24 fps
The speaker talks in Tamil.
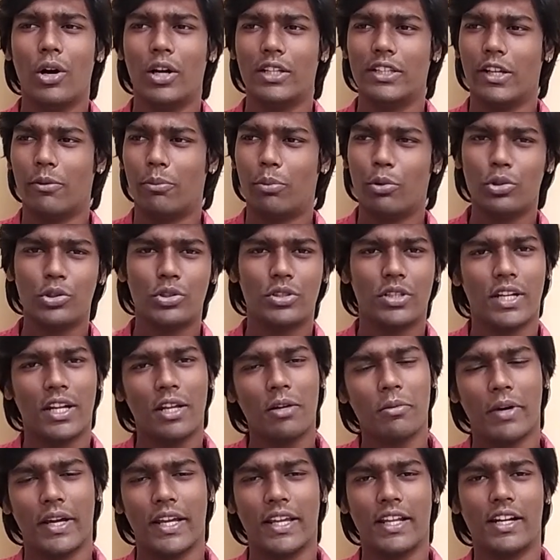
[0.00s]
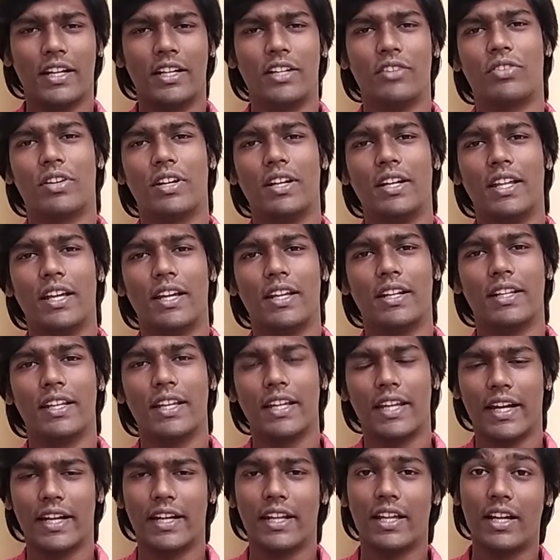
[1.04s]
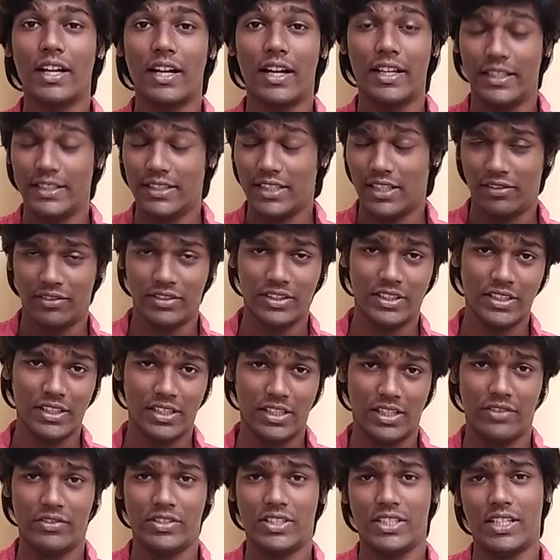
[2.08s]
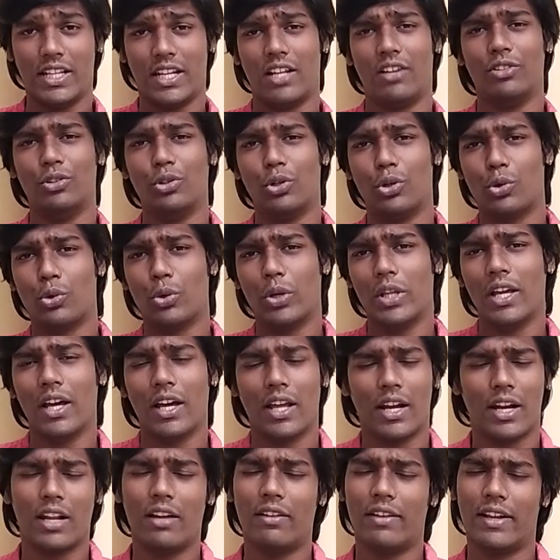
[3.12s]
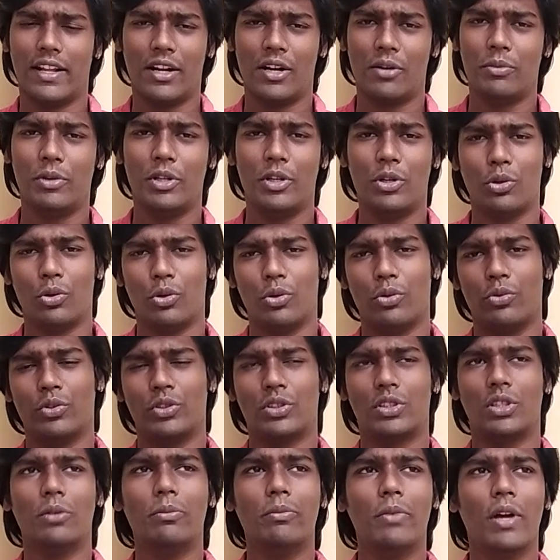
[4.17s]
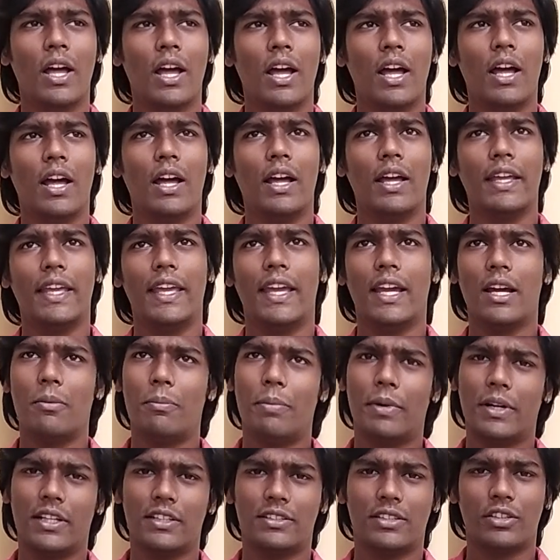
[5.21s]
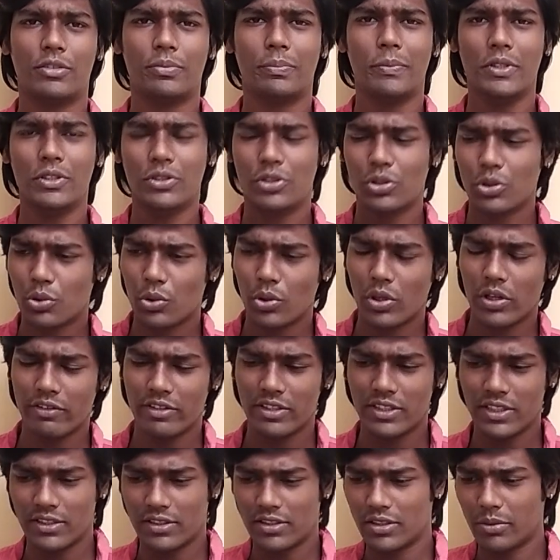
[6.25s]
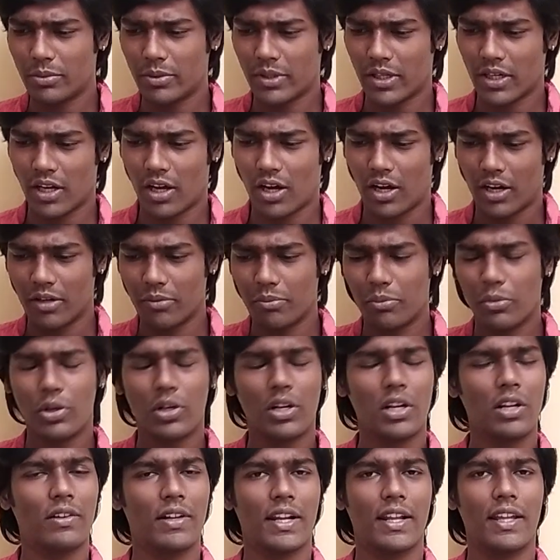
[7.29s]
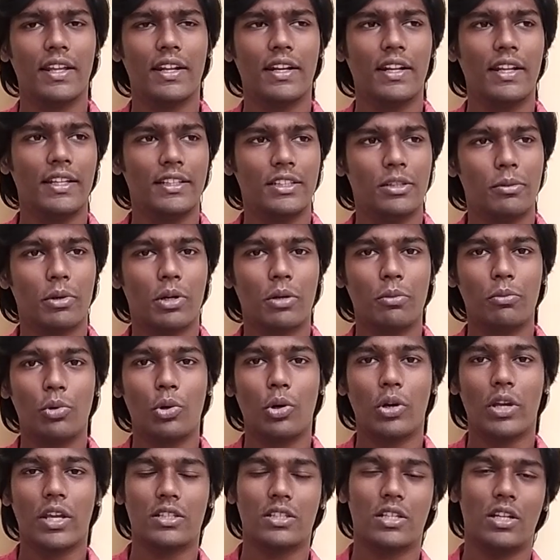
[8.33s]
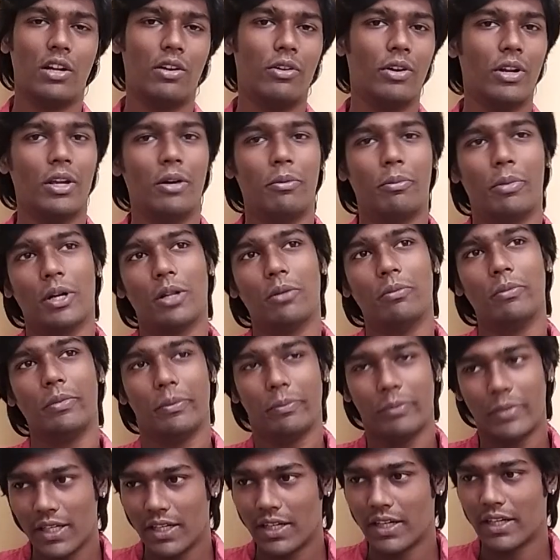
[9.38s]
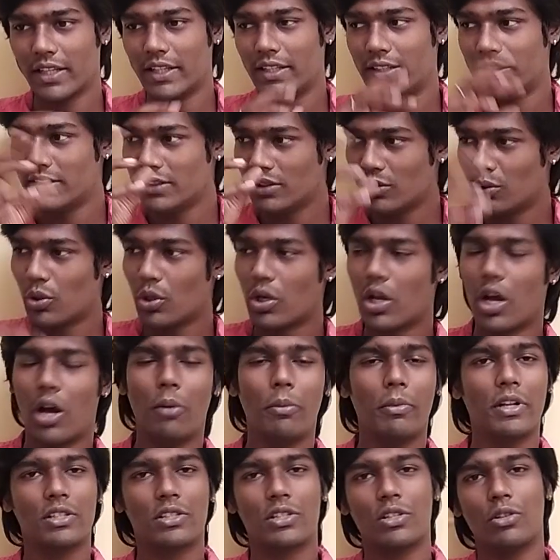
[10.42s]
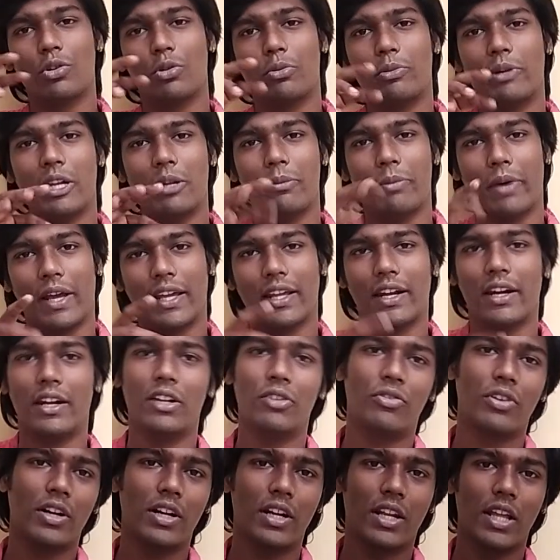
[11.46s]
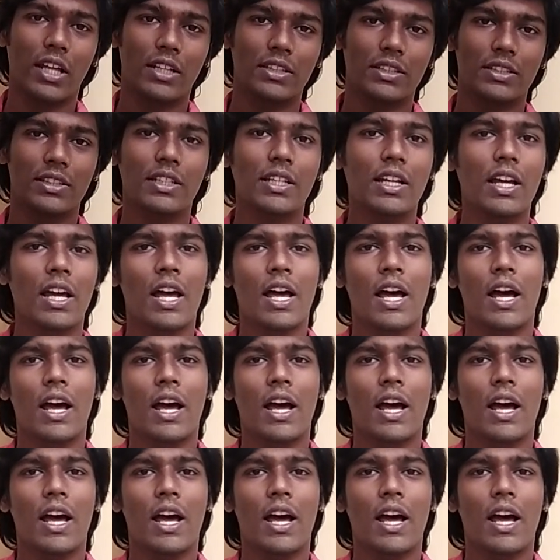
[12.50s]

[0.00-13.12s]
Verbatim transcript: அந்த போஸ்டரே பயங்கர டிஃப்ரெண்ட்டாக இருக்குது கேட்டால் இதில் வந்து விஜய் அண்ணா வந்து ஒரு குடிகாரனாக வர்றாரு அப்படின்ற ஒரு விஷயம் ஏகப்பட்ட சஸ்பென்ஸு கூட விஜய் சேதுபதி ஆன் போர்டில் வராரு இந்த பக்கம் லொக்கேஷன் அவருடைய படம் இப்படின்றது இந்த ஒரு காம்பினேஷனே ஒரு மாதிரி பயங்கர டிஃப்ரெண்ட்டாக இருந்தது